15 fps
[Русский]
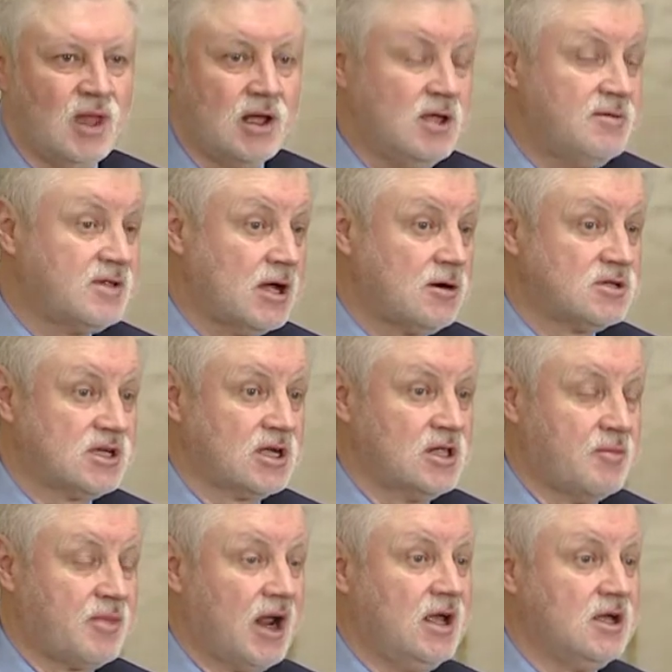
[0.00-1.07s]
И второй
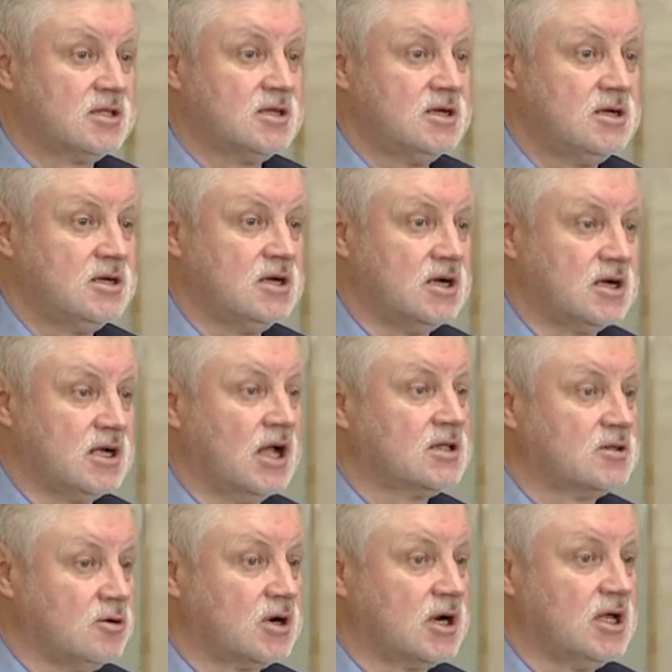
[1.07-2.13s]
законопроект, э,
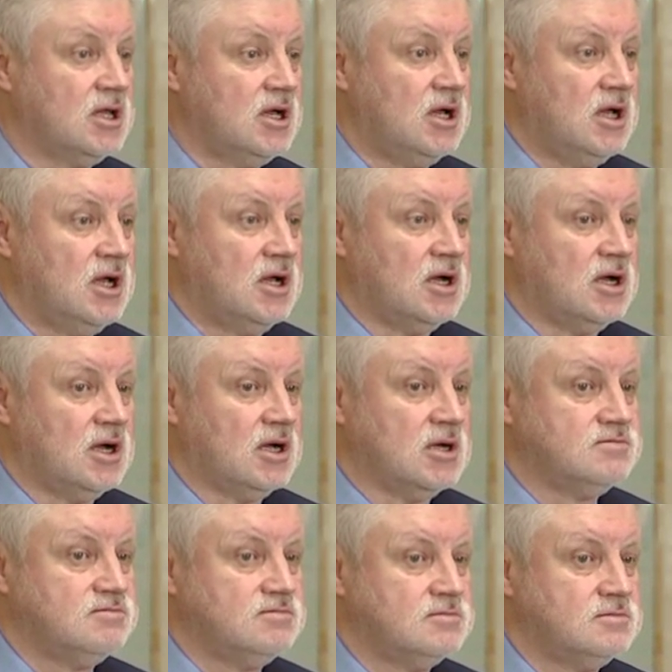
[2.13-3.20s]
который
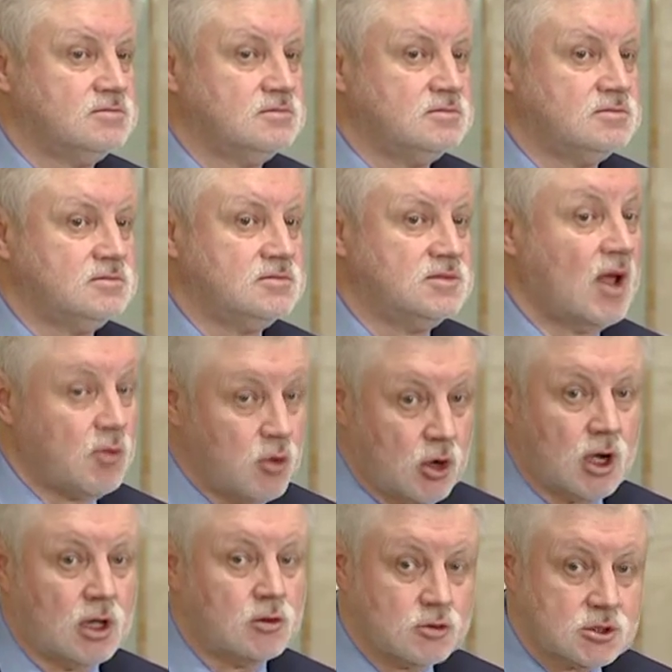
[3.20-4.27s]
э,
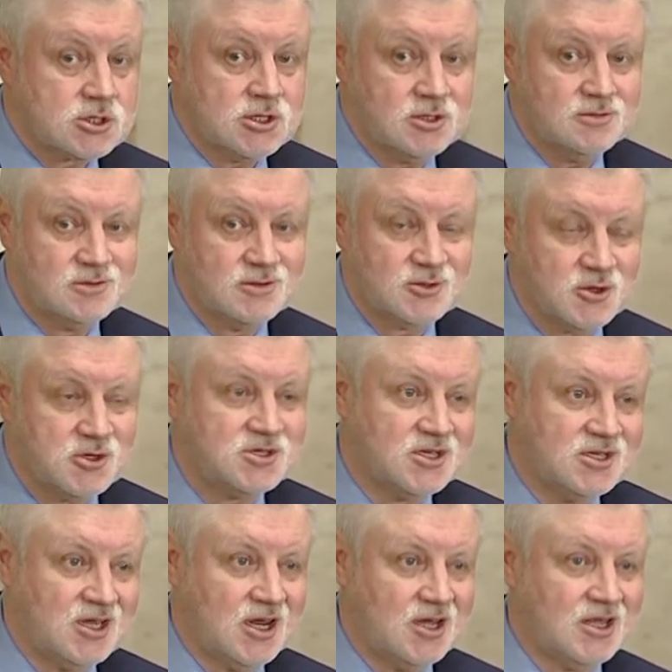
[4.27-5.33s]
намного лучше с точки
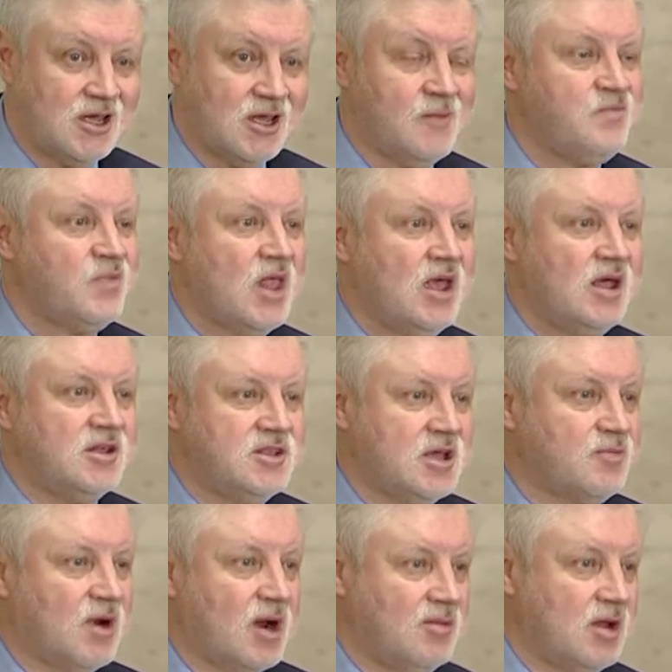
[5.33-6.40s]
зрения
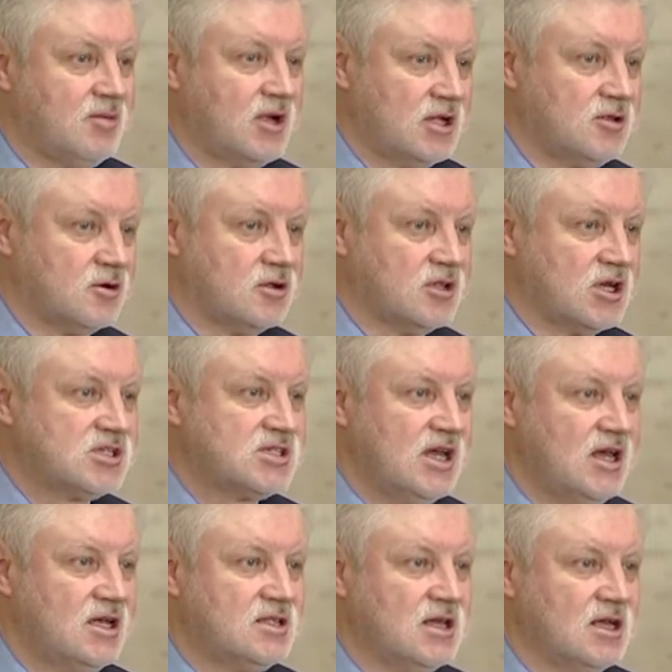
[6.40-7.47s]
тех проблем, которые он
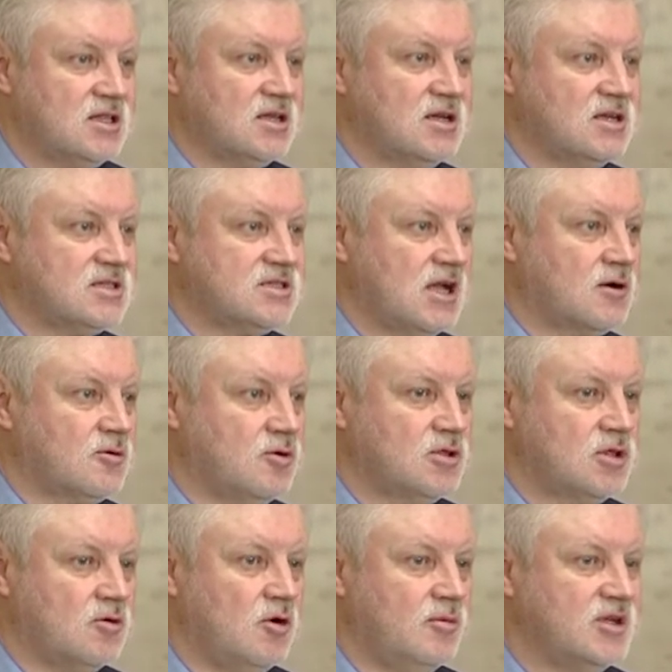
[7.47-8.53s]
решает, это
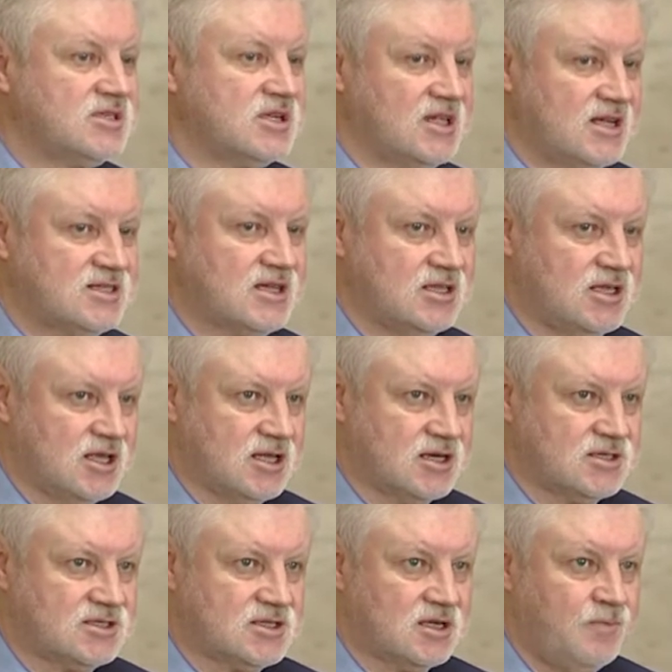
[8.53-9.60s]
закон о меценатской
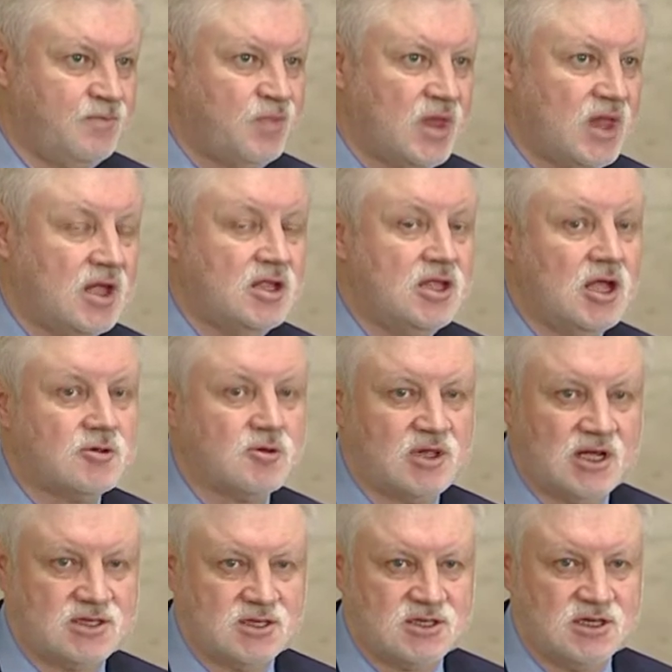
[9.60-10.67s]
деятельности. Нет у
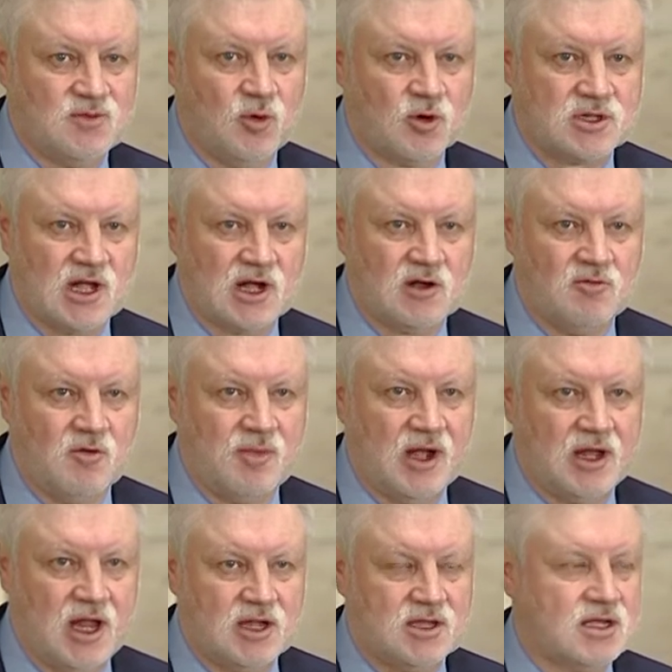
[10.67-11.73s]
нас до сих пор такого
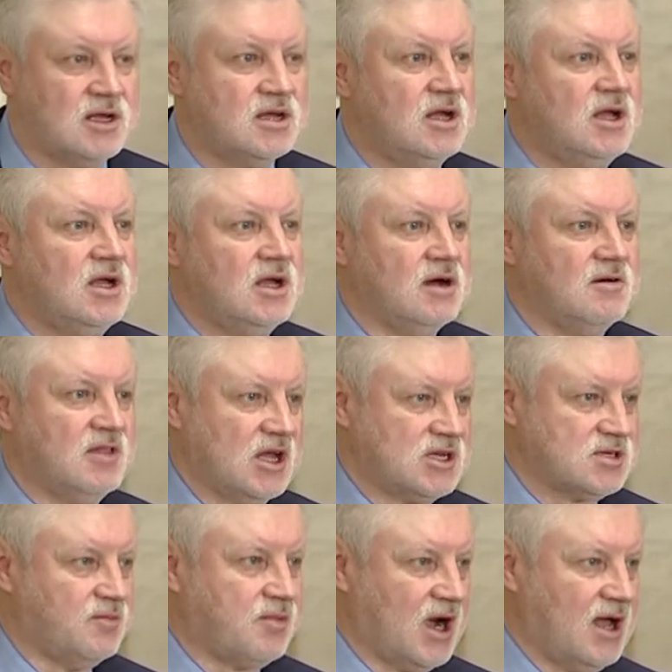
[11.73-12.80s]
понятия в
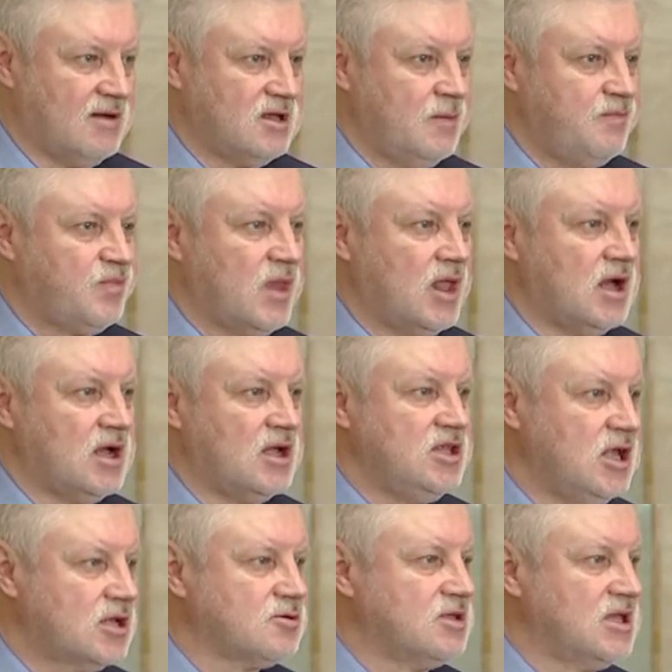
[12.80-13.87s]
нашем праве, а,
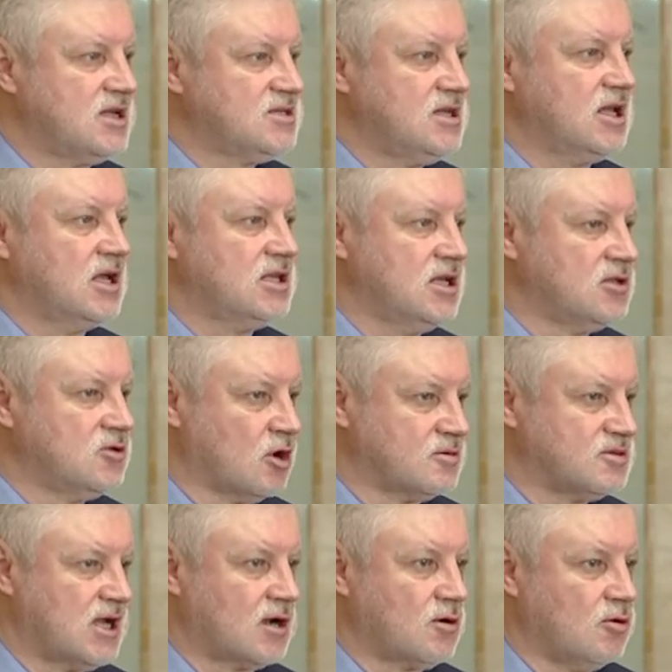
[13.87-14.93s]
нет у нас никаких
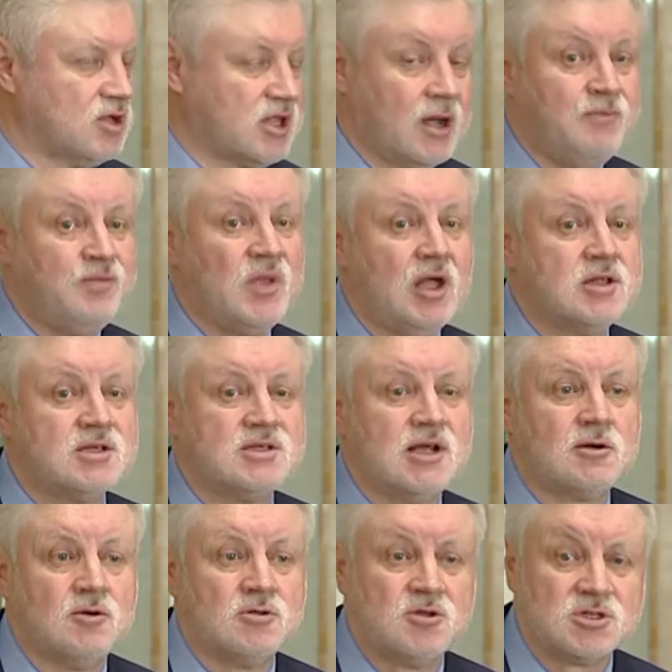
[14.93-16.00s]
норм закона. Этот
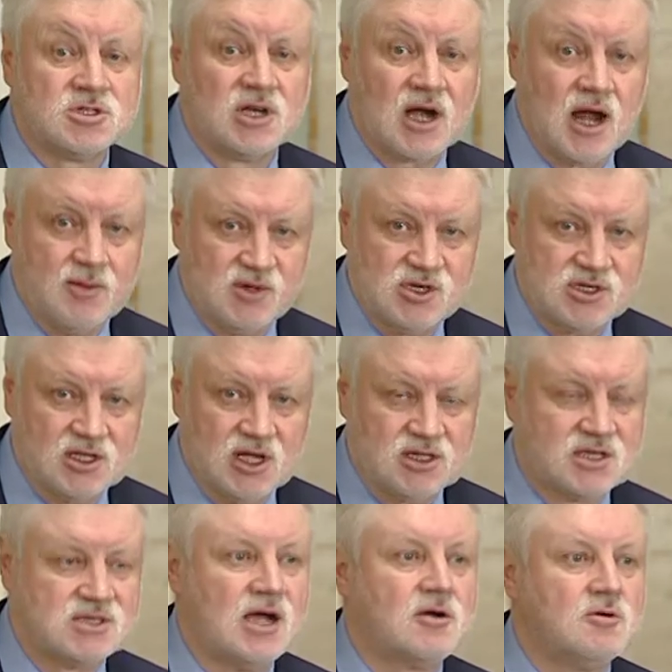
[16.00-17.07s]
закон тоже рамочный,
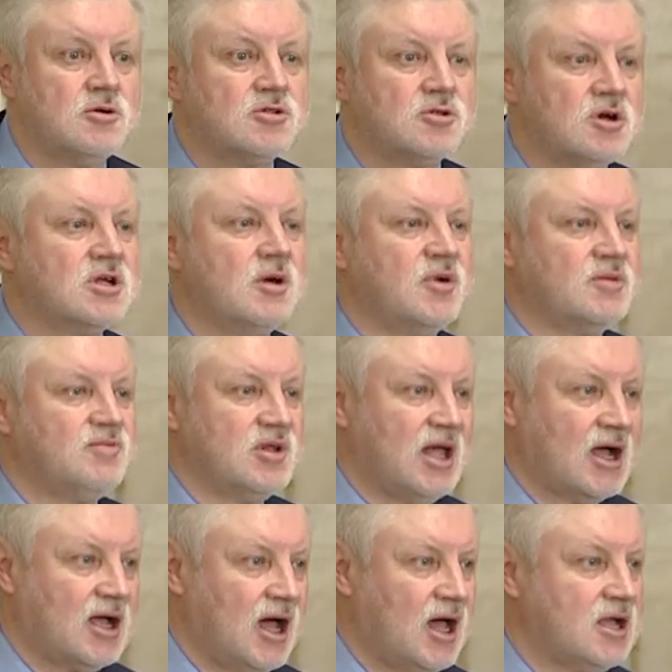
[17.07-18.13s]
этот закон только
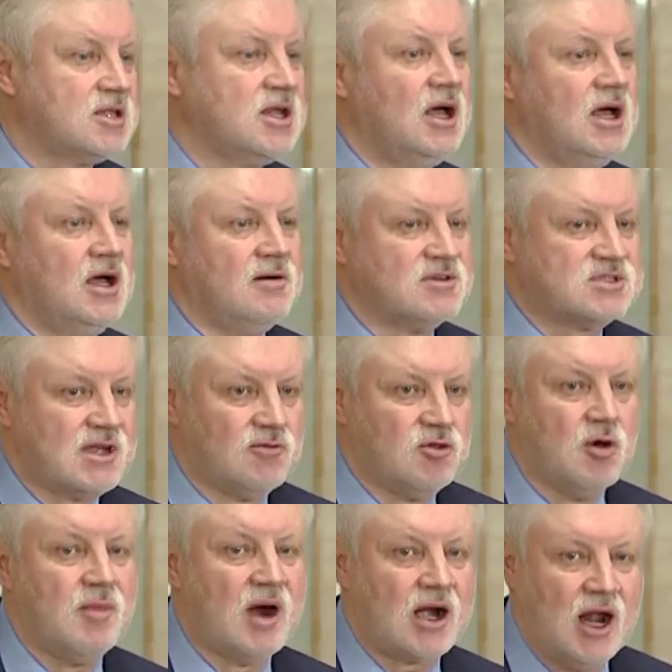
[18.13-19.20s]
предполагает в
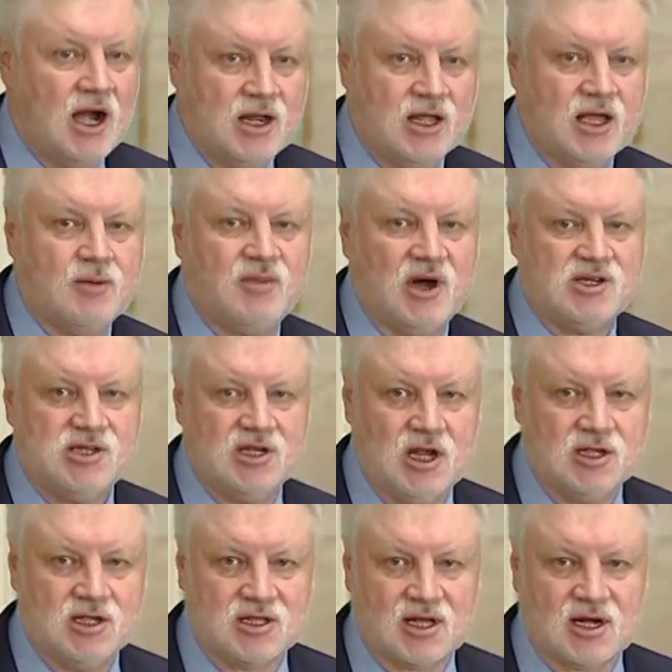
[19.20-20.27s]
основном моральное
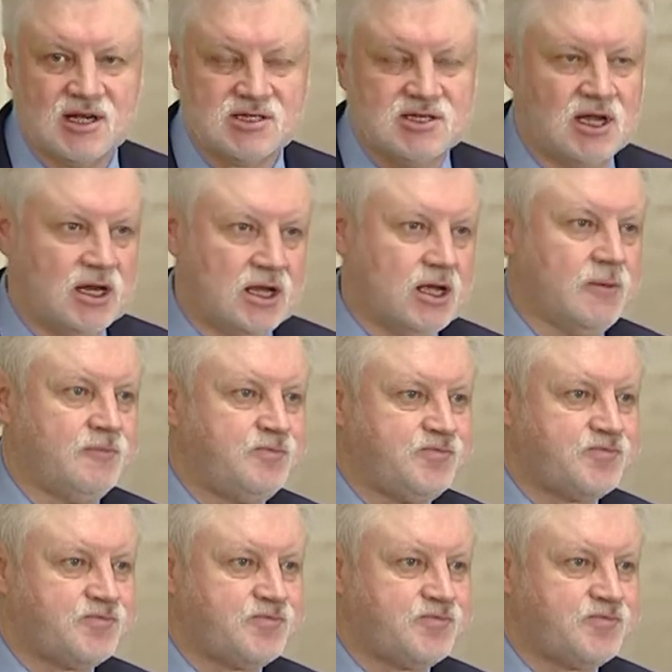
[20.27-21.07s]
поощрение и награждение